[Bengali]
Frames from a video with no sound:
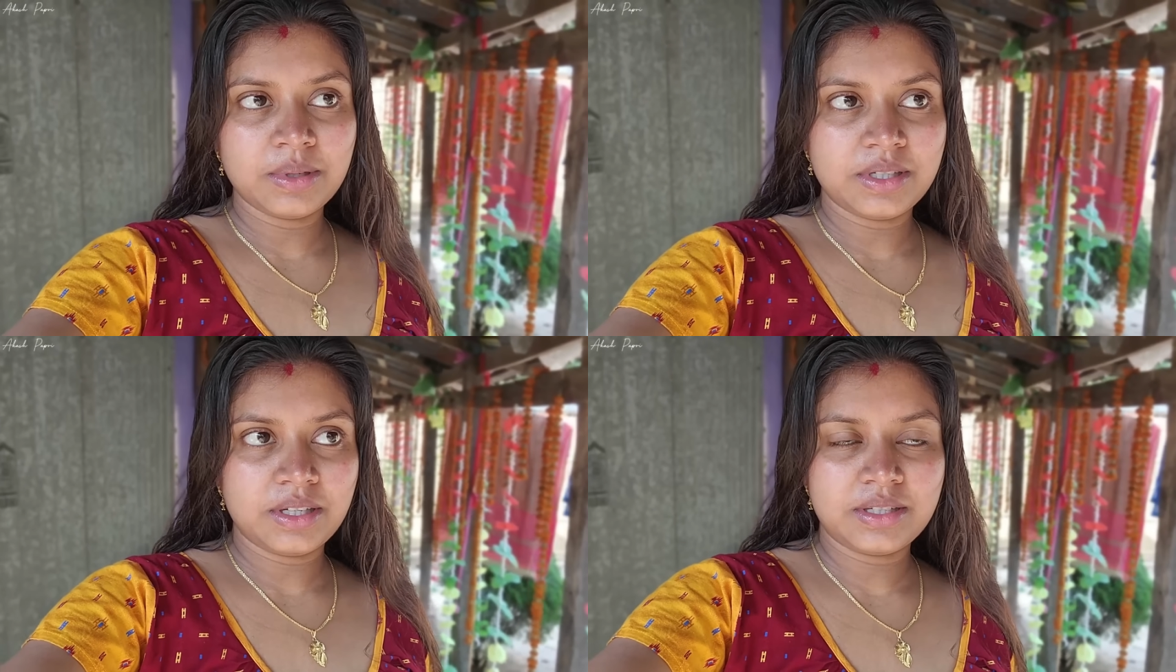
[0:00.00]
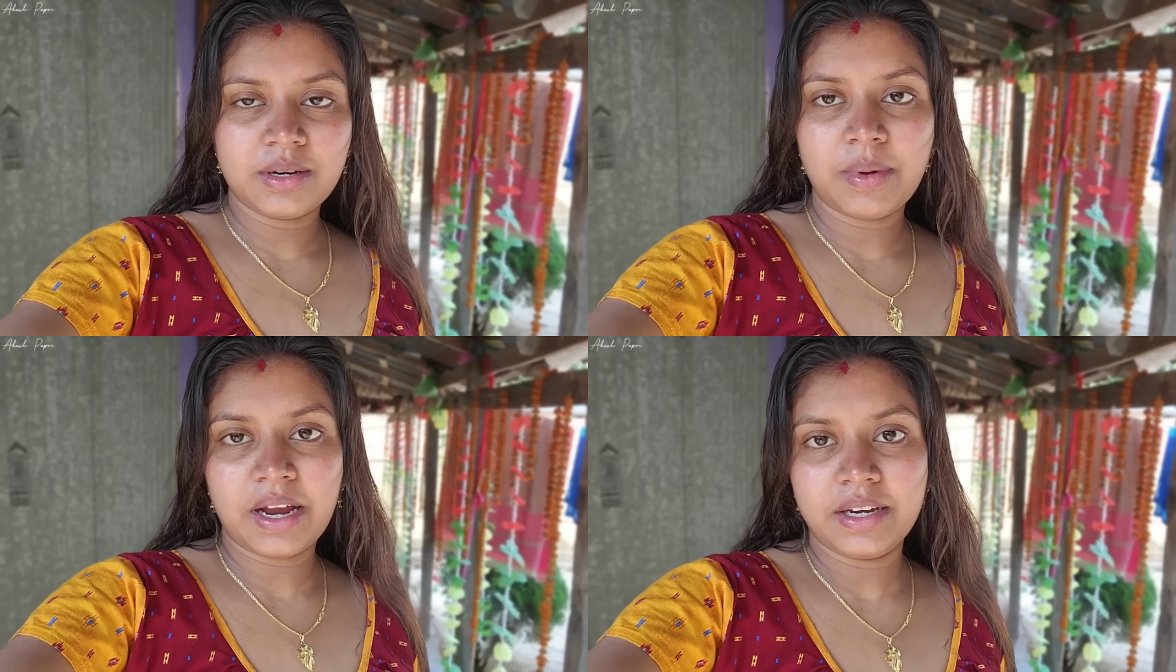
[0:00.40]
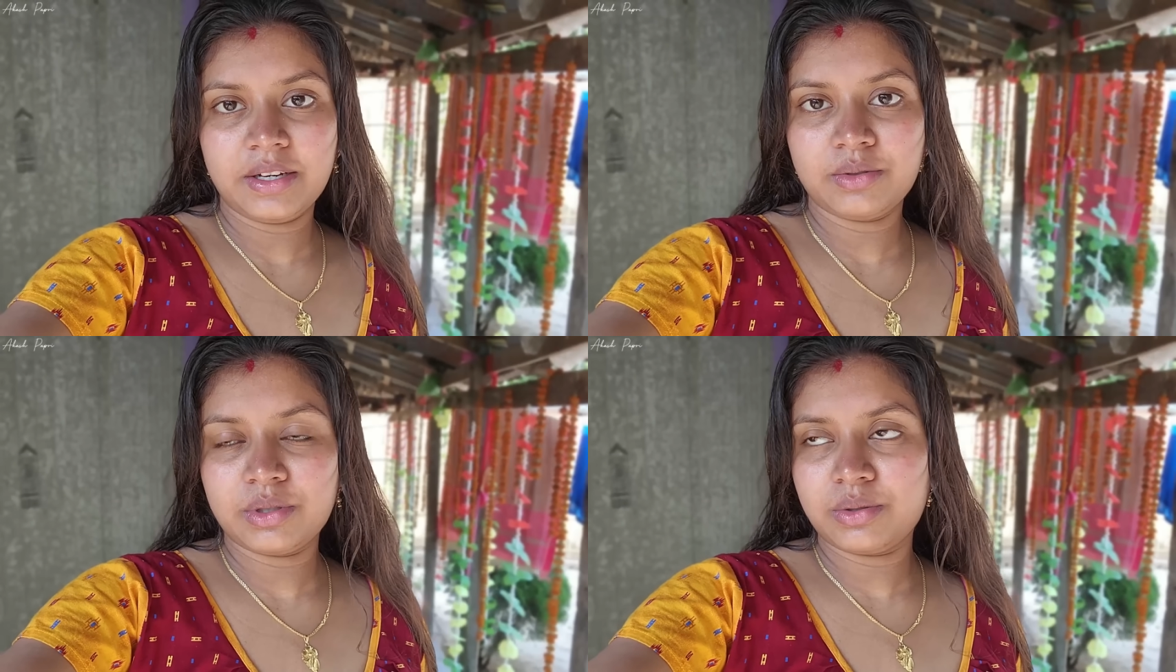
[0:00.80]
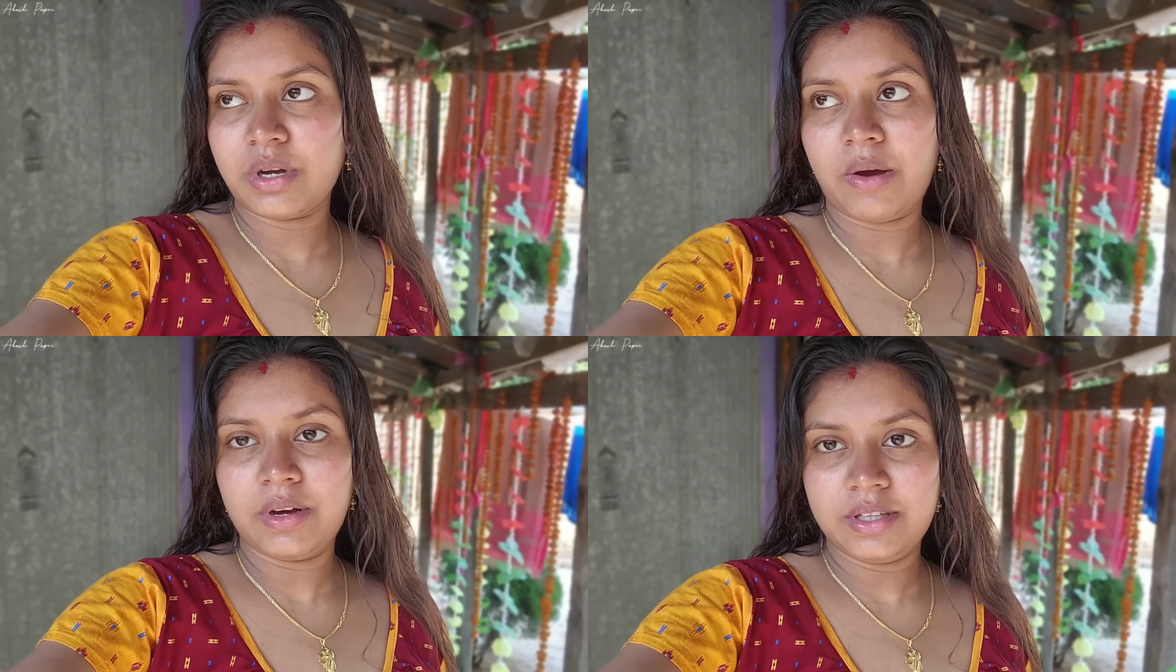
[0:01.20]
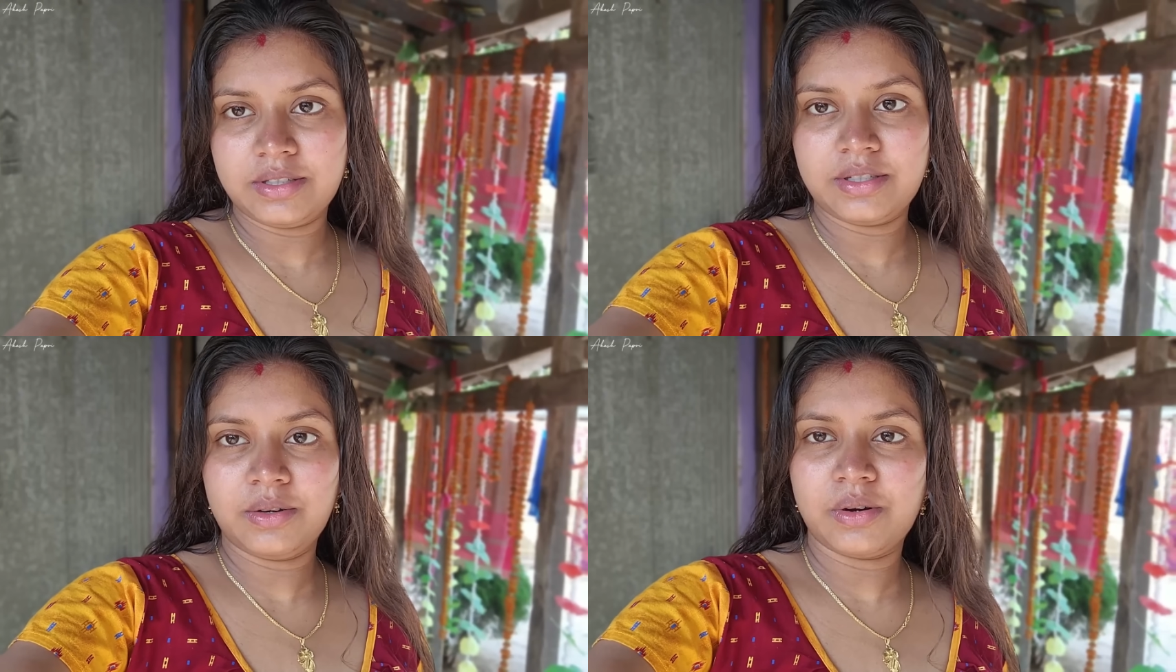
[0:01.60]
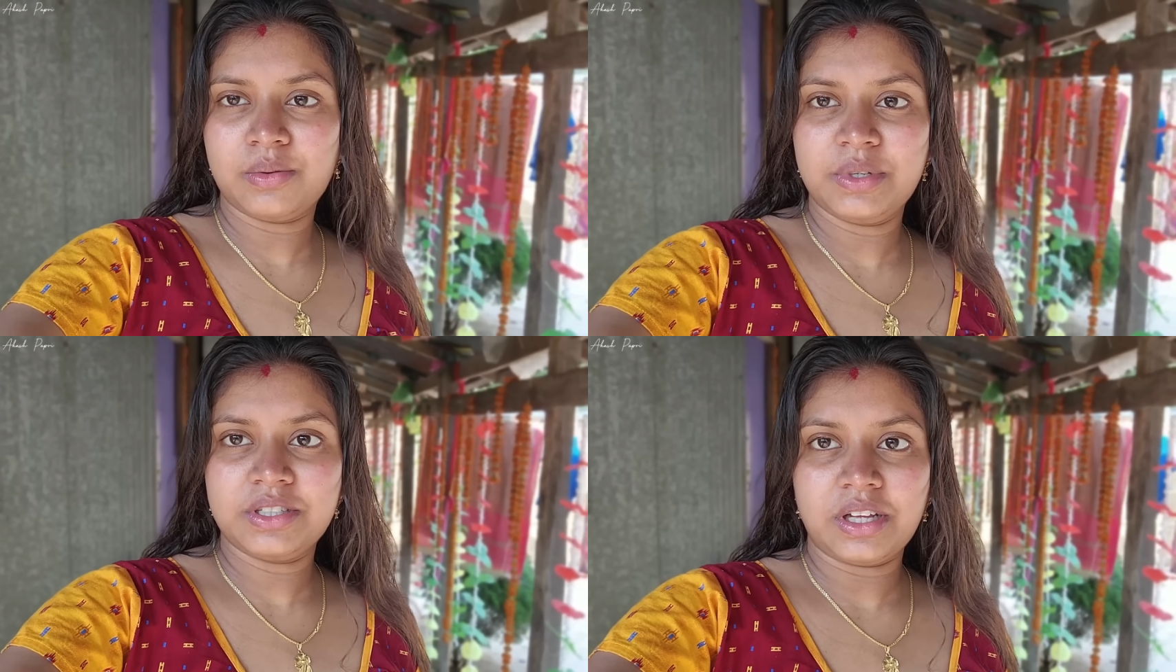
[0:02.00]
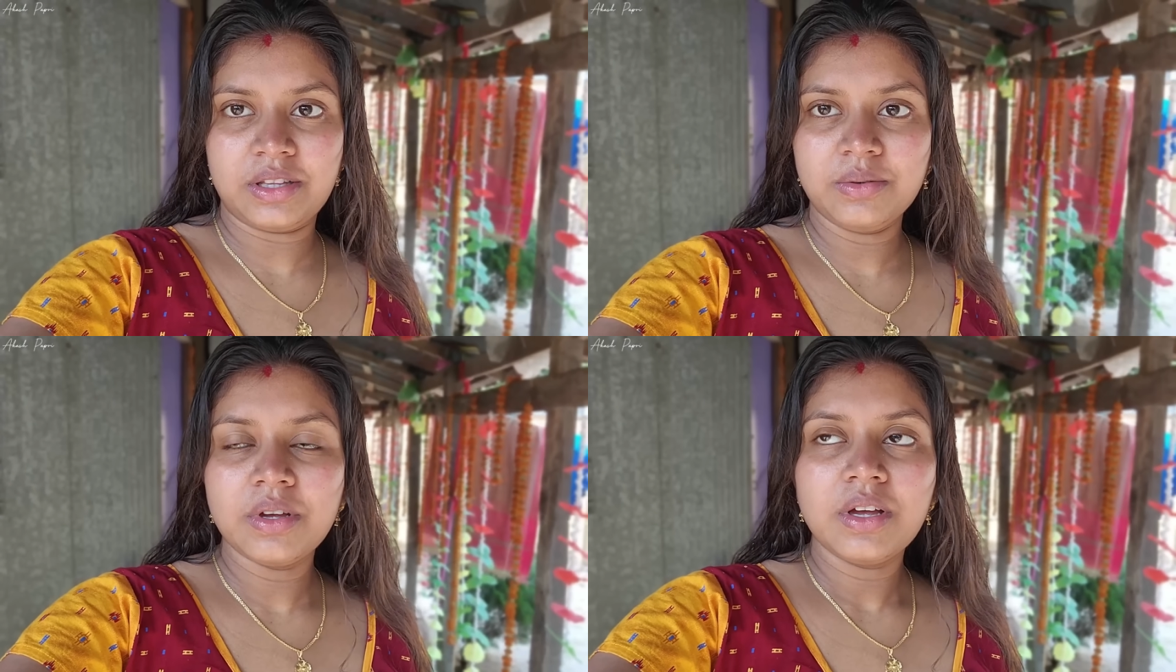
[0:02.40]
ভিজিয়েছি আর বাইরে একটু একটু হাওয়া দিচ্ছে গরমের সাথেও